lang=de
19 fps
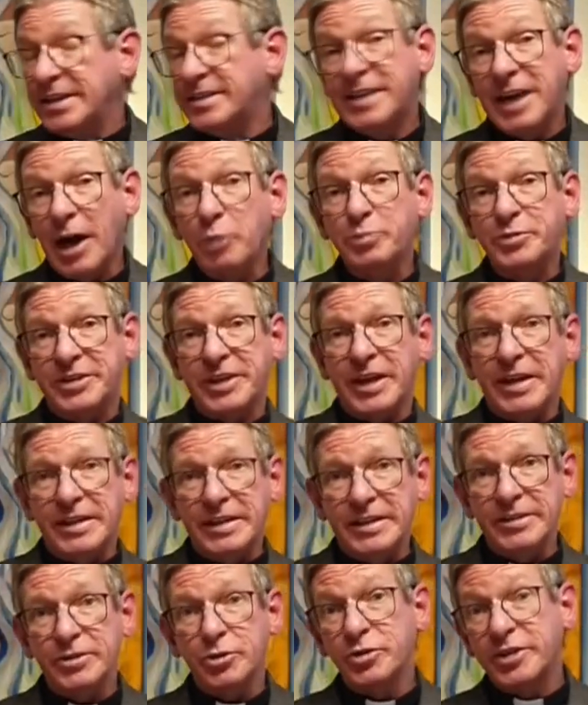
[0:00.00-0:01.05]
Ich glaub's ja
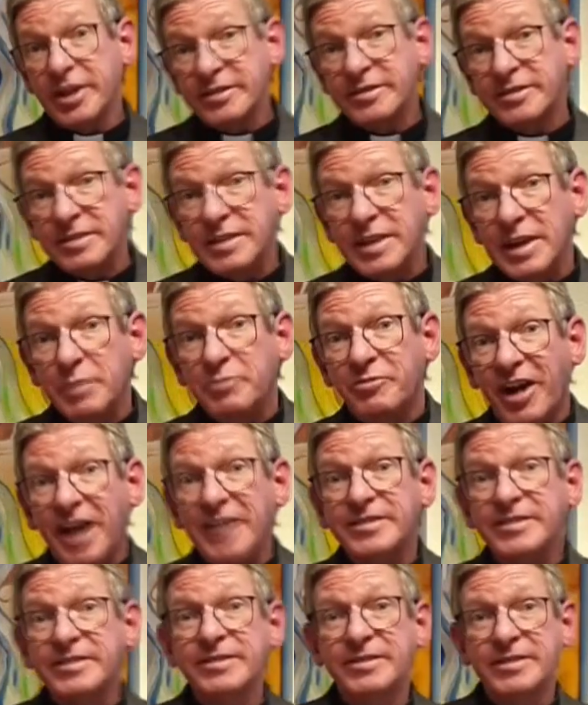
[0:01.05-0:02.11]
nicht, und das im
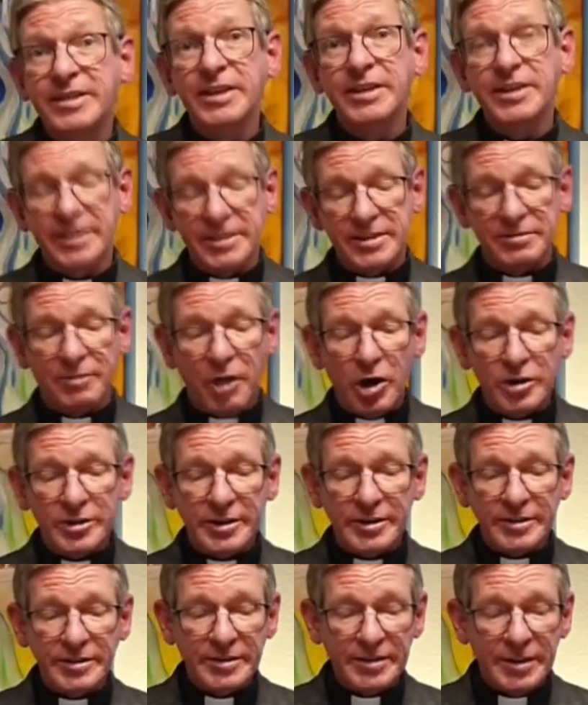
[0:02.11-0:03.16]
wahrsten Sinne des
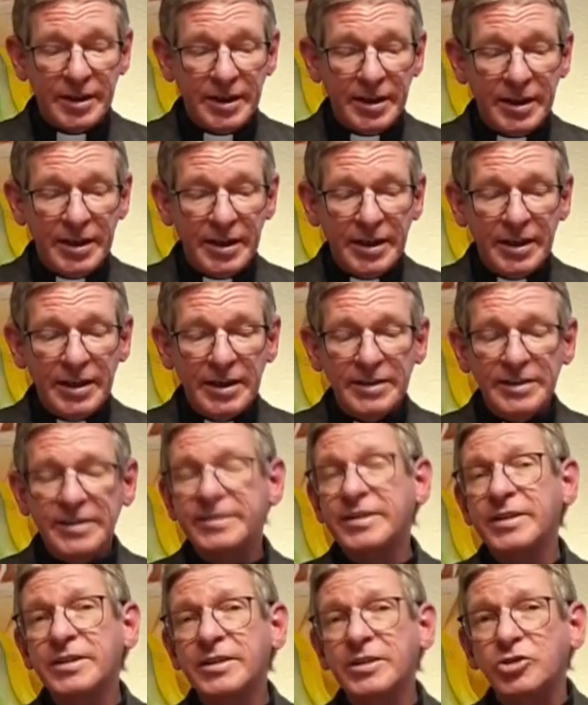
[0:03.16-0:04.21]
Wortes.
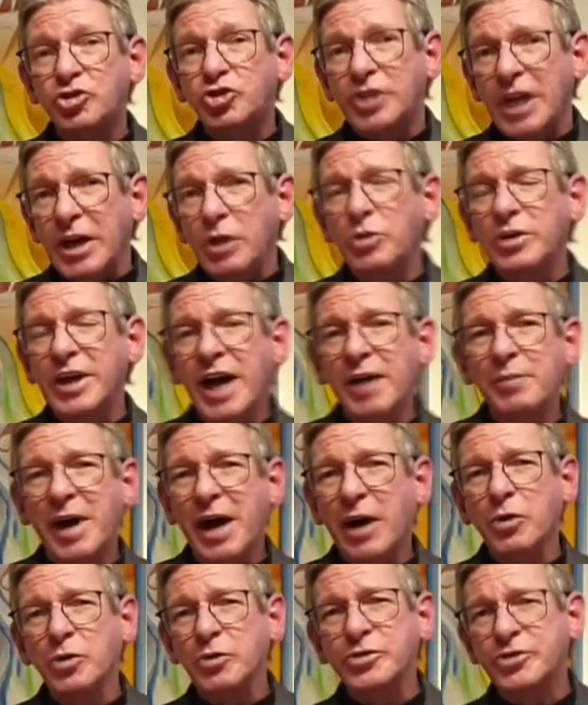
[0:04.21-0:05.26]
Diese
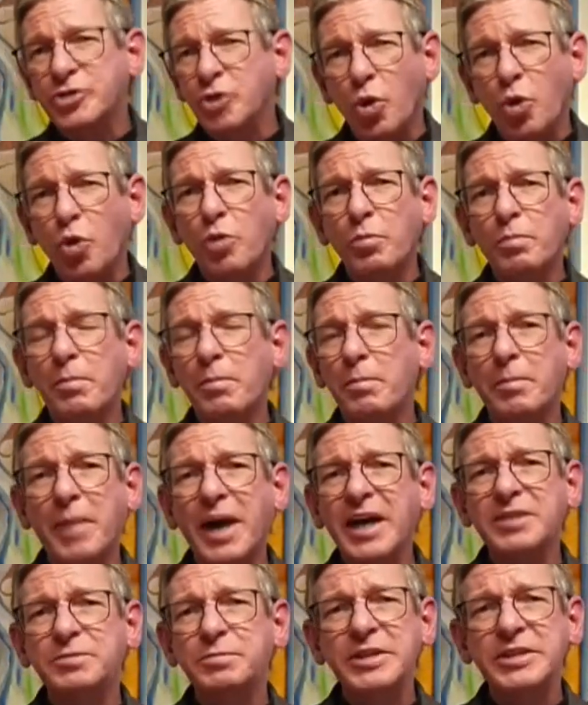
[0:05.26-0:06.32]
Stellungnahme aus
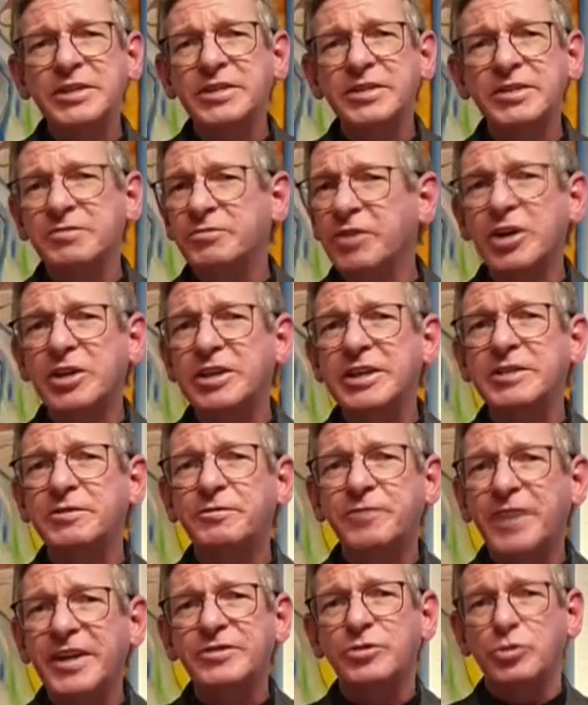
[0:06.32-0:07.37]
Rom macht mich
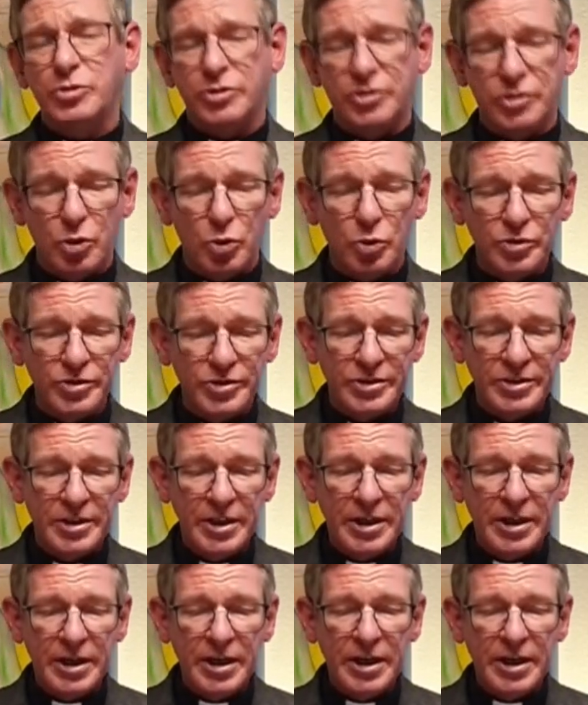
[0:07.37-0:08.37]
wirklich fassungslos.